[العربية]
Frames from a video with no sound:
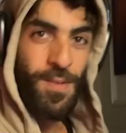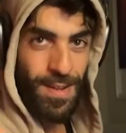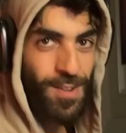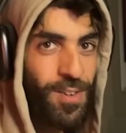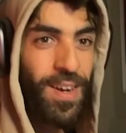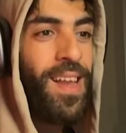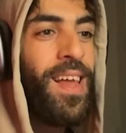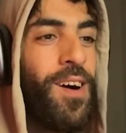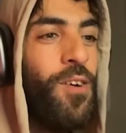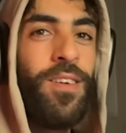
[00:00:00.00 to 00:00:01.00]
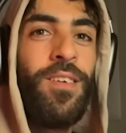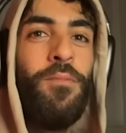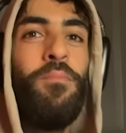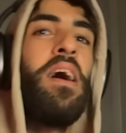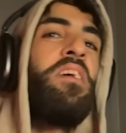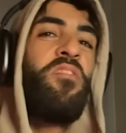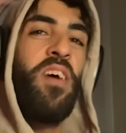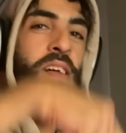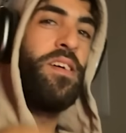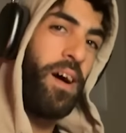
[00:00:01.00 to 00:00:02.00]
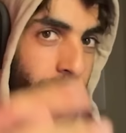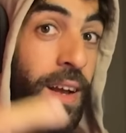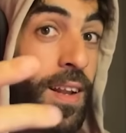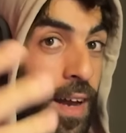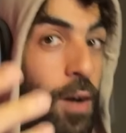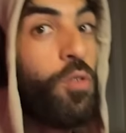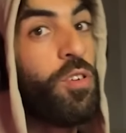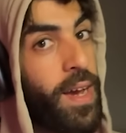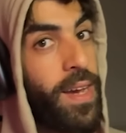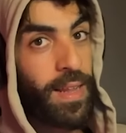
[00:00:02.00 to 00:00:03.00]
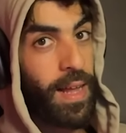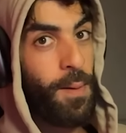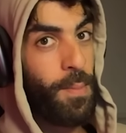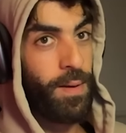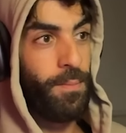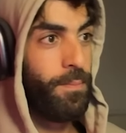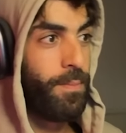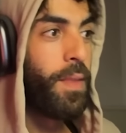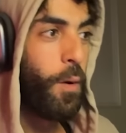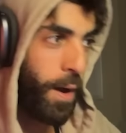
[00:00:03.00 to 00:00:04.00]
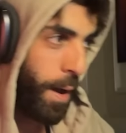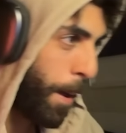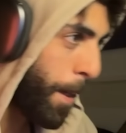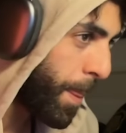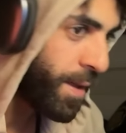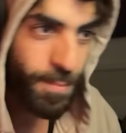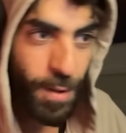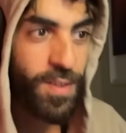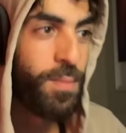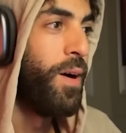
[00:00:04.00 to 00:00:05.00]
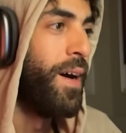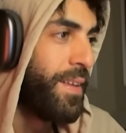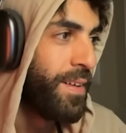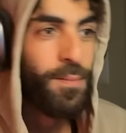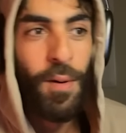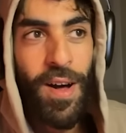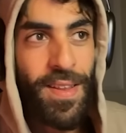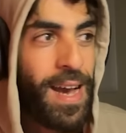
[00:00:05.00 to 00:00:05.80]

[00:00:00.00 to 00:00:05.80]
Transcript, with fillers: واش قال غوز المره الثانيه قال لك غوز يحيد الخمر واخ اسمعوا اسمعوا هادي اسمعوا هادي